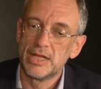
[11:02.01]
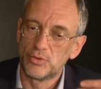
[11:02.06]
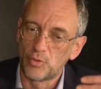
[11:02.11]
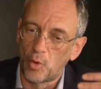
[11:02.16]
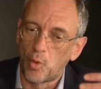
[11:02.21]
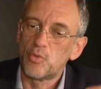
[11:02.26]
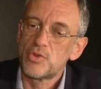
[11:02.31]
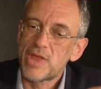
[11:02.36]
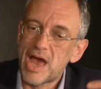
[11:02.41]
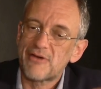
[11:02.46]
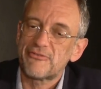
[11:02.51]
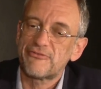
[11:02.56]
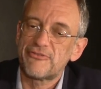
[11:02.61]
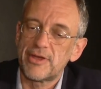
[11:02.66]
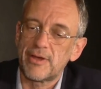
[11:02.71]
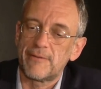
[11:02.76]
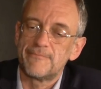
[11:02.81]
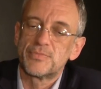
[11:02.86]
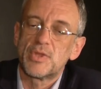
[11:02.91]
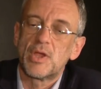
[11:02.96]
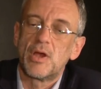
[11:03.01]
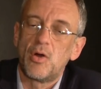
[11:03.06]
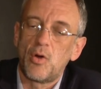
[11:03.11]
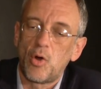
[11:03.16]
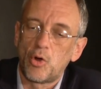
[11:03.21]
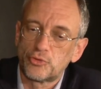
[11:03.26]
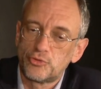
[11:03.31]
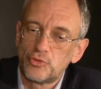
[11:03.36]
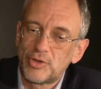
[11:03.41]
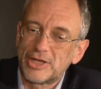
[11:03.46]
Non, on a affaire
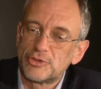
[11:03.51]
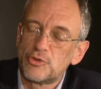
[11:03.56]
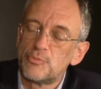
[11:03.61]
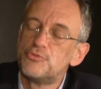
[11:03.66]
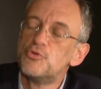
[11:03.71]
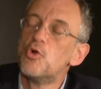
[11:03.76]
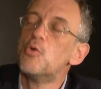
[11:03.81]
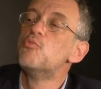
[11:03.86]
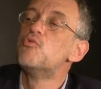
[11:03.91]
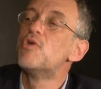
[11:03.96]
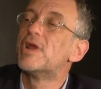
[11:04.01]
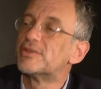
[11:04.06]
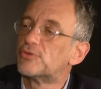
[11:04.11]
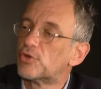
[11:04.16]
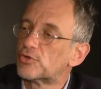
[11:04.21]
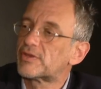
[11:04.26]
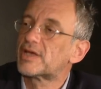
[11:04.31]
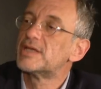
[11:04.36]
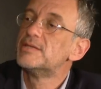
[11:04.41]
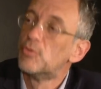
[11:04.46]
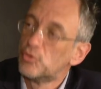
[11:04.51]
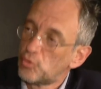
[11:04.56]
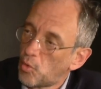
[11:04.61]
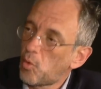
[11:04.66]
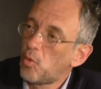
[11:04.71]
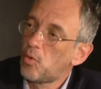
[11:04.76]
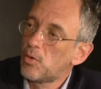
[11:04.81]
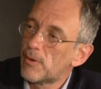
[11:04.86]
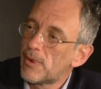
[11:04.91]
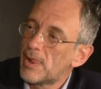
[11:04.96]
en tout cas depuis au moins la doctrine
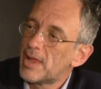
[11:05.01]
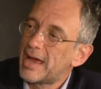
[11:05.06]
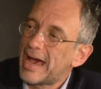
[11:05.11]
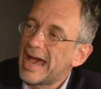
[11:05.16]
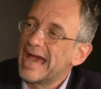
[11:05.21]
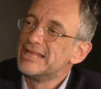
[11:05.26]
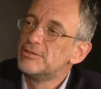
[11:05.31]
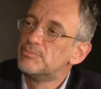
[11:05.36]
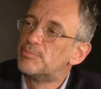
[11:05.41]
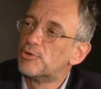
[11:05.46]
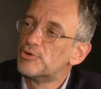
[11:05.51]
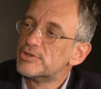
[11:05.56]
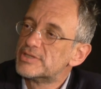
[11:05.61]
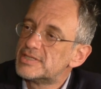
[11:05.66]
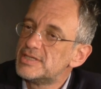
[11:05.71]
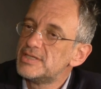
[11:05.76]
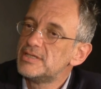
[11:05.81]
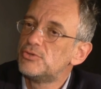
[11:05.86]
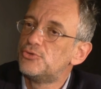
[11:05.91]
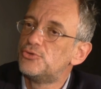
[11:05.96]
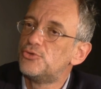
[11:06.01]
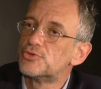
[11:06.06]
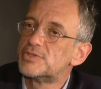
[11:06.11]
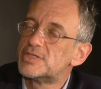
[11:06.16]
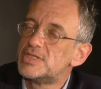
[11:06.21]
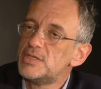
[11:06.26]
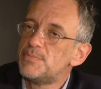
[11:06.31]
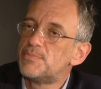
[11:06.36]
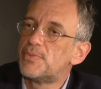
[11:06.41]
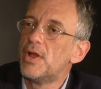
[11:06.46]
Monroe, à une politique de
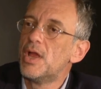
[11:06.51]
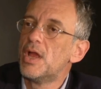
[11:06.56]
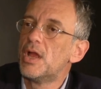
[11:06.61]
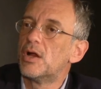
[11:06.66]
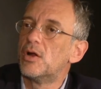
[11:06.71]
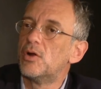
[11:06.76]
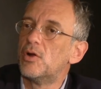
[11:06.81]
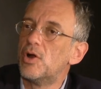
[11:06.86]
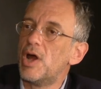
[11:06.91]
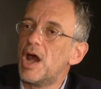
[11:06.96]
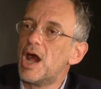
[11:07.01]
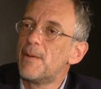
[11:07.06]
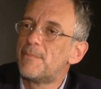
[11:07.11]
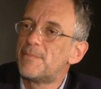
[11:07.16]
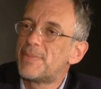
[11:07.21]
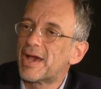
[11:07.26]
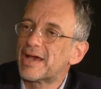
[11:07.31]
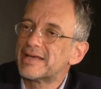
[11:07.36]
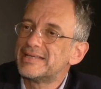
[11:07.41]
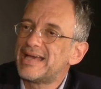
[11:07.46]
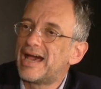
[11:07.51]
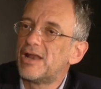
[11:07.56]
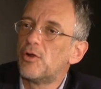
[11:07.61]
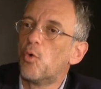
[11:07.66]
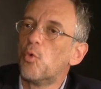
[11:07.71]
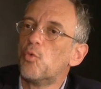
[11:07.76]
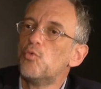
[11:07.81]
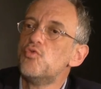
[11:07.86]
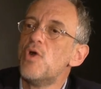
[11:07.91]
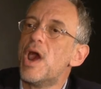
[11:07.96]
type euh,
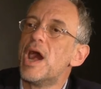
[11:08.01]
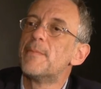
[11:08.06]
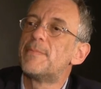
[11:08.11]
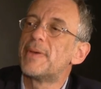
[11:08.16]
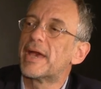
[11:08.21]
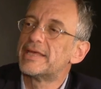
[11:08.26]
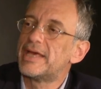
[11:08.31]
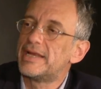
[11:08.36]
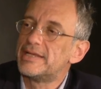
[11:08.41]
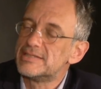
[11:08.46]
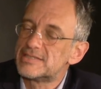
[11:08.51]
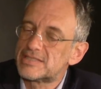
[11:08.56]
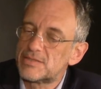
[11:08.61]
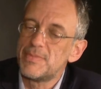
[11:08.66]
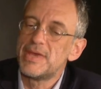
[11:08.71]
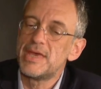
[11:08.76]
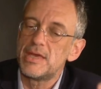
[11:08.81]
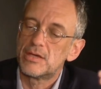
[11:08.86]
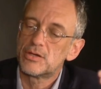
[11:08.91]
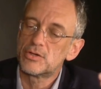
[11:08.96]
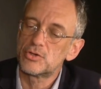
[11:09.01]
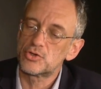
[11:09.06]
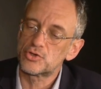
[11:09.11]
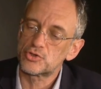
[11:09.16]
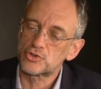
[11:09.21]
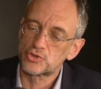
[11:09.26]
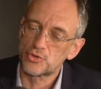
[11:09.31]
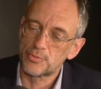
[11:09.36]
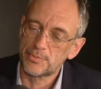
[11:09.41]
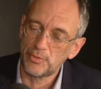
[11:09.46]
impérial ou impérialiste. Mais
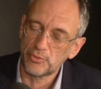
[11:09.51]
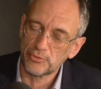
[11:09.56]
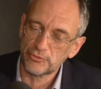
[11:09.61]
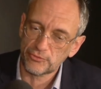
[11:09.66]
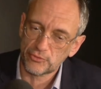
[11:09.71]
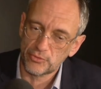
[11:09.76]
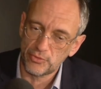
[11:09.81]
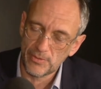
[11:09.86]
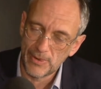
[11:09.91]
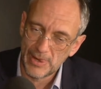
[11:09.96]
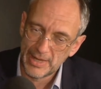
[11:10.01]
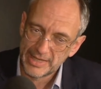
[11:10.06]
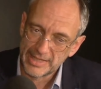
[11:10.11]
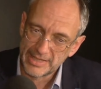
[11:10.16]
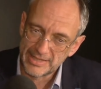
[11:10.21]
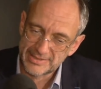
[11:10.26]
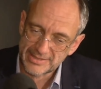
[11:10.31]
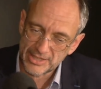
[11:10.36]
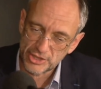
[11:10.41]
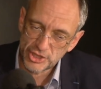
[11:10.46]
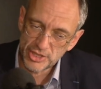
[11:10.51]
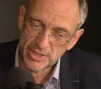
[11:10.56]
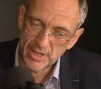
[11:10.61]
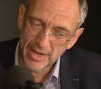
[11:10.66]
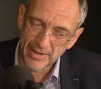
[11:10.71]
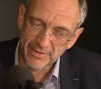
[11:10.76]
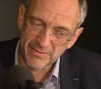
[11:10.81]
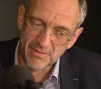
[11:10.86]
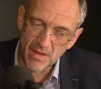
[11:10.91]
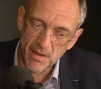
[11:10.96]
je pense qu'il s'agit
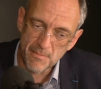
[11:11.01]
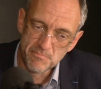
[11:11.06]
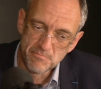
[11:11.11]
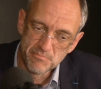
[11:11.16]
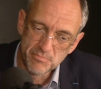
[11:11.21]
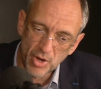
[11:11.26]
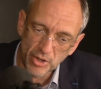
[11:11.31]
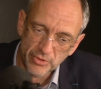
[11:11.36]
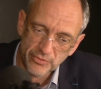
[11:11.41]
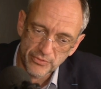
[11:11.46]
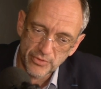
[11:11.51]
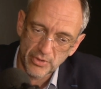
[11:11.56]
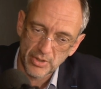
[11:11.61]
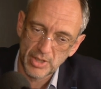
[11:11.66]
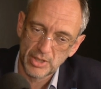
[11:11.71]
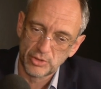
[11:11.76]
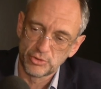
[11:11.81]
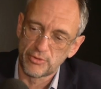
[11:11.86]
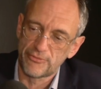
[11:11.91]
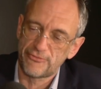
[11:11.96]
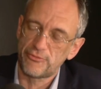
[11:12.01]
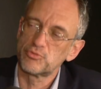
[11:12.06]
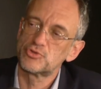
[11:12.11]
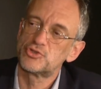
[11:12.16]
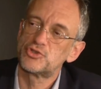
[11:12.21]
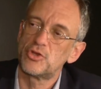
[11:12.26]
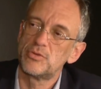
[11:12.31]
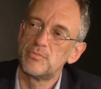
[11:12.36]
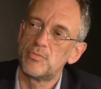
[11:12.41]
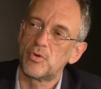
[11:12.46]
d'un mode de
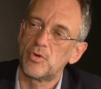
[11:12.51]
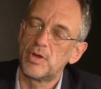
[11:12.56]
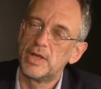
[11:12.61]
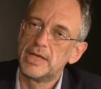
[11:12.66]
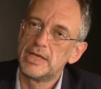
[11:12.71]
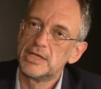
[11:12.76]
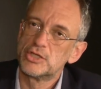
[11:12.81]
fonctionnement.